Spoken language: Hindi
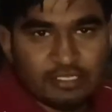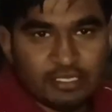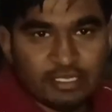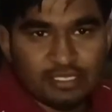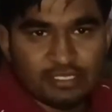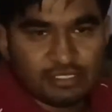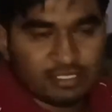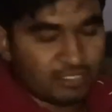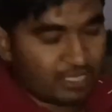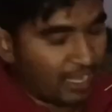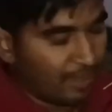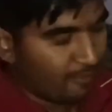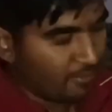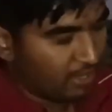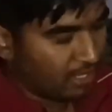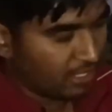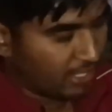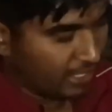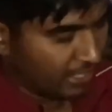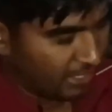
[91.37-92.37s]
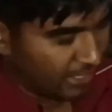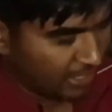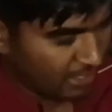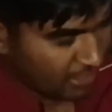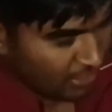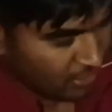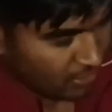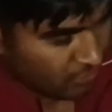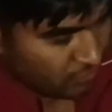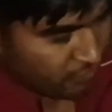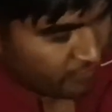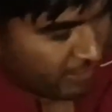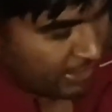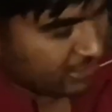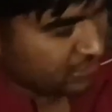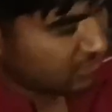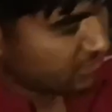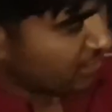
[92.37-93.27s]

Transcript: टेस्ट टाइम आ गया है तो गाइज